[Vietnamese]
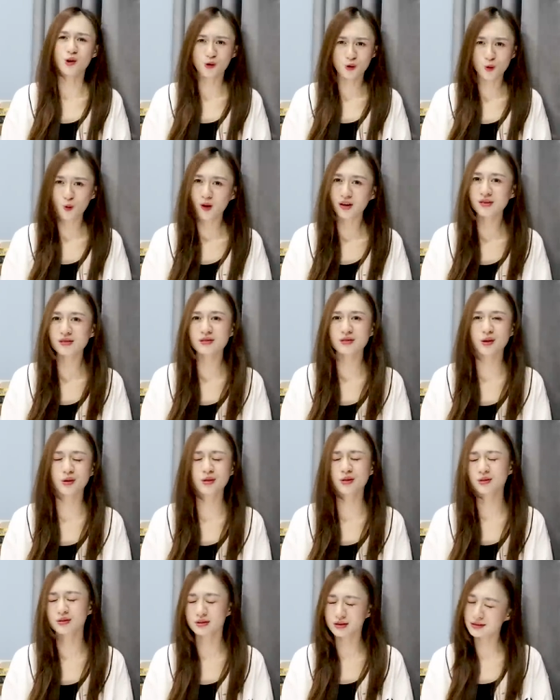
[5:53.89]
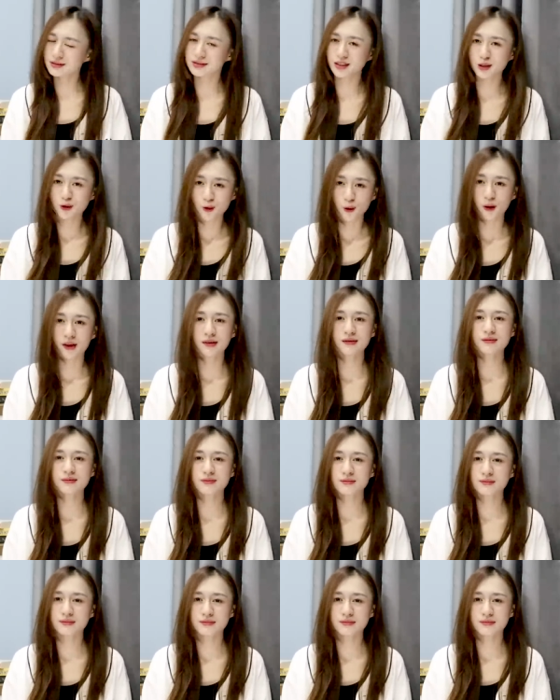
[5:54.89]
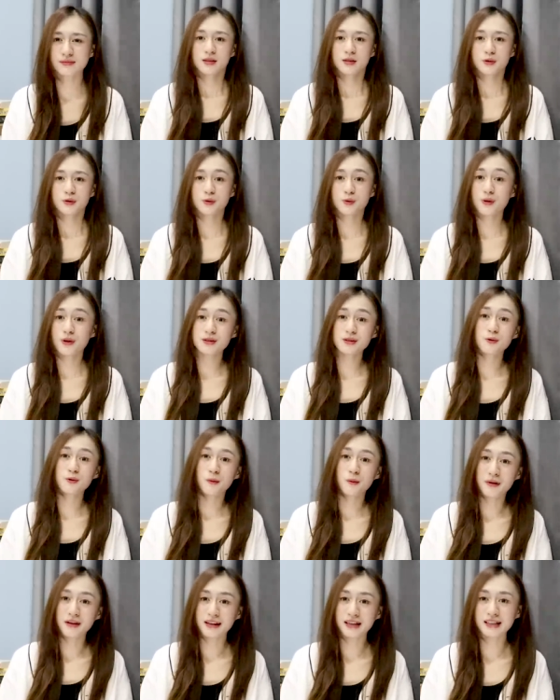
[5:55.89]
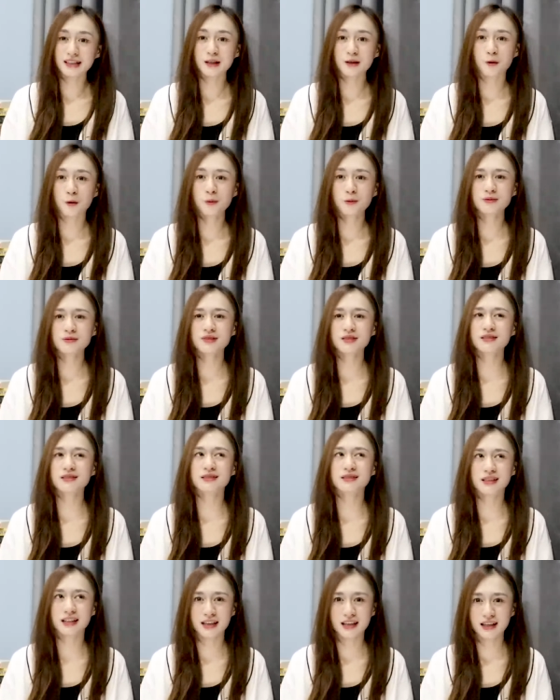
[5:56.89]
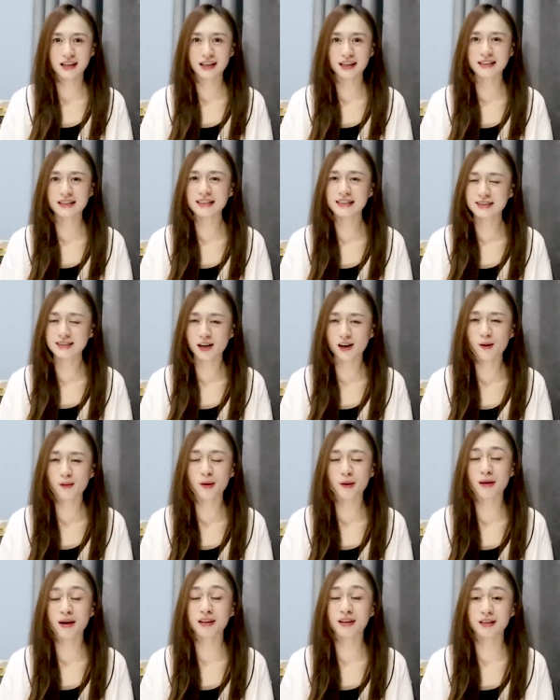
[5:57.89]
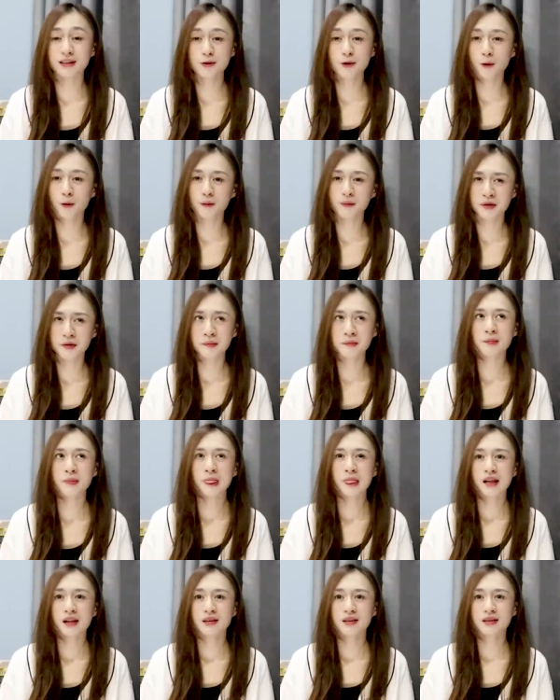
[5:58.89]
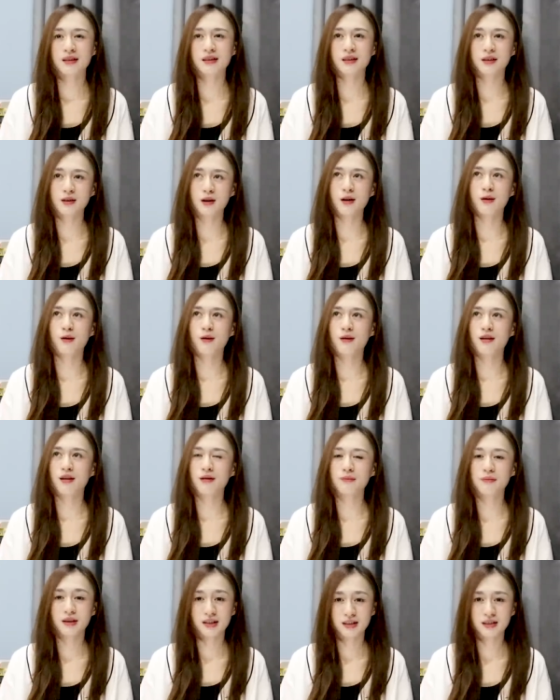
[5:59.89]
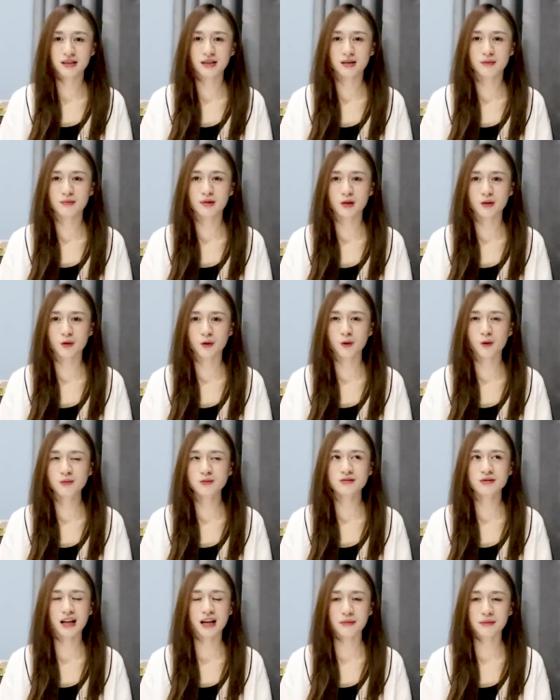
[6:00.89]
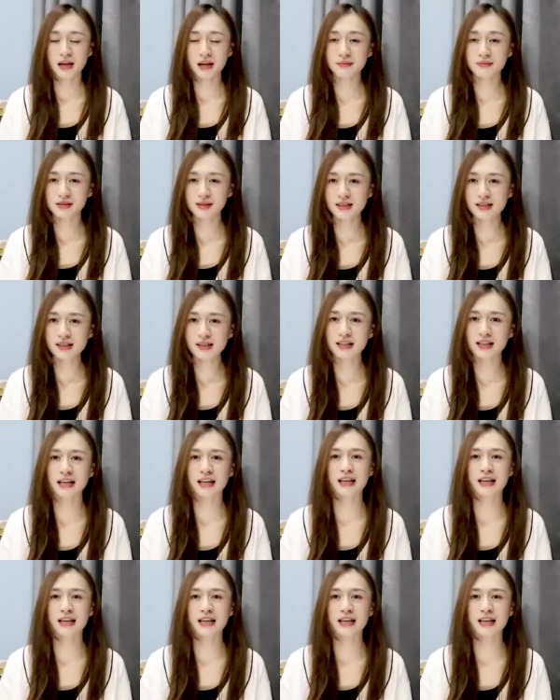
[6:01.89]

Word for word: nó cuốn nó thực sự rất cuốn crush của mình ấy thì cũng từng kể cái lý do mà bạn ấy đổ mình thì kiểu mình thì mình cũng làm MC